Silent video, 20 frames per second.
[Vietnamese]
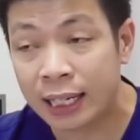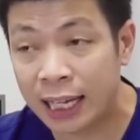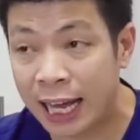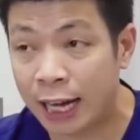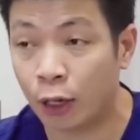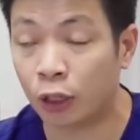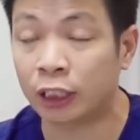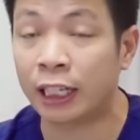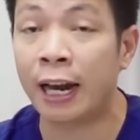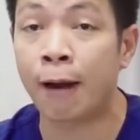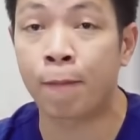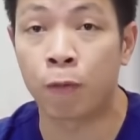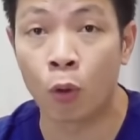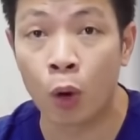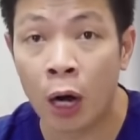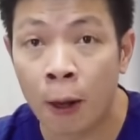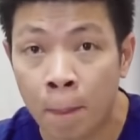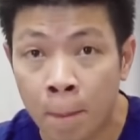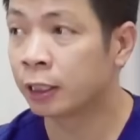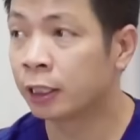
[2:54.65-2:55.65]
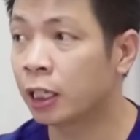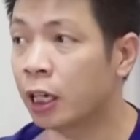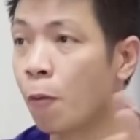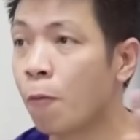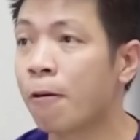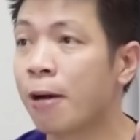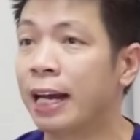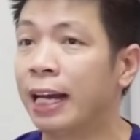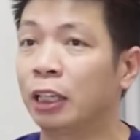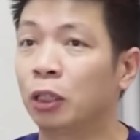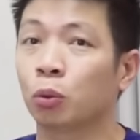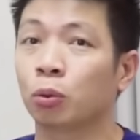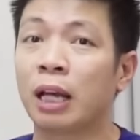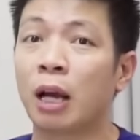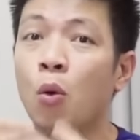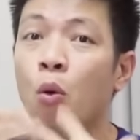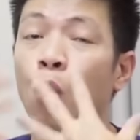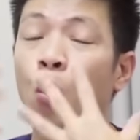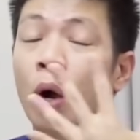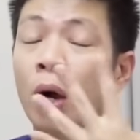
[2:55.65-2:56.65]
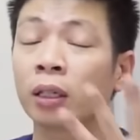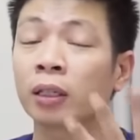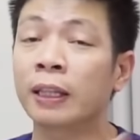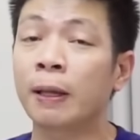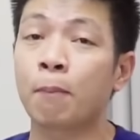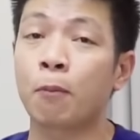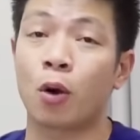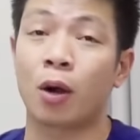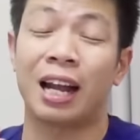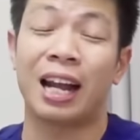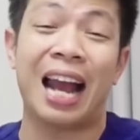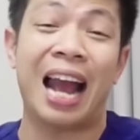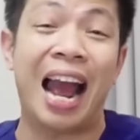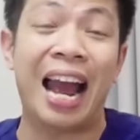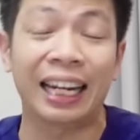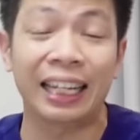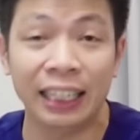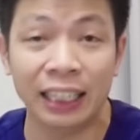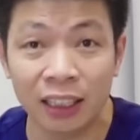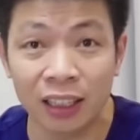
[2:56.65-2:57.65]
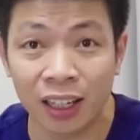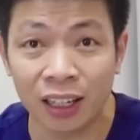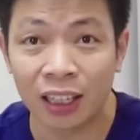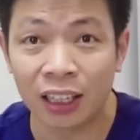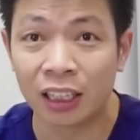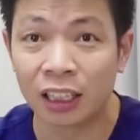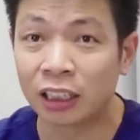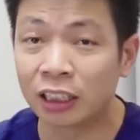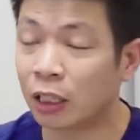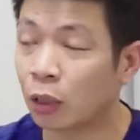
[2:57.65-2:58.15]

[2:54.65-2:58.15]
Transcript: là nó sẽ là phù hợp chứ không phải là chúng ta uống tầm khoảng cỡ 2 lít nước